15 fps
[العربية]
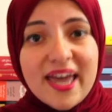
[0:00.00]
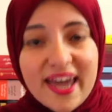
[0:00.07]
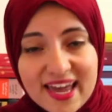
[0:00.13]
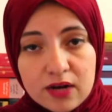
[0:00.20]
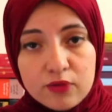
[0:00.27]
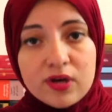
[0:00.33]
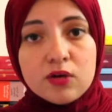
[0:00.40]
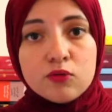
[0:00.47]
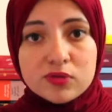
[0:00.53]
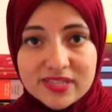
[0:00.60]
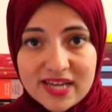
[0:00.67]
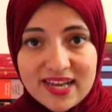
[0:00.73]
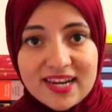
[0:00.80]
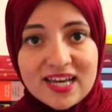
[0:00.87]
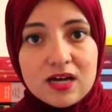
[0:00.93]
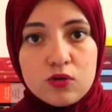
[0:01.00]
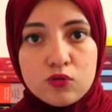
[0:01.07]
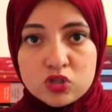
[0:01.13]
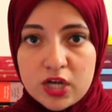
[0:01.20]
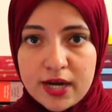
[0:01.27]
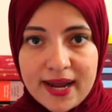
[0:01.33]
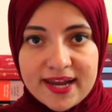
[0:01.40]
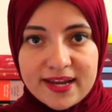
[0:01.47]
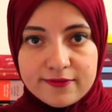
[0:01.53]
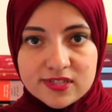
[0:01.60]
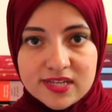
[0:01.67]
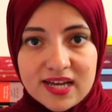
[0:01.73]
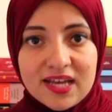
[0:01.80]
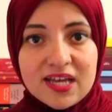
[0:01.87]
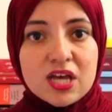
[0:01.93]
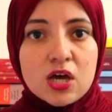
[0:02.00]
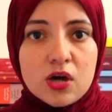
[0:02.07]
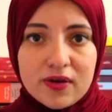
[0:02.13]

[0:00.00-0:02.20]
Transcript: حلوة وسهلة وشارحة نفسها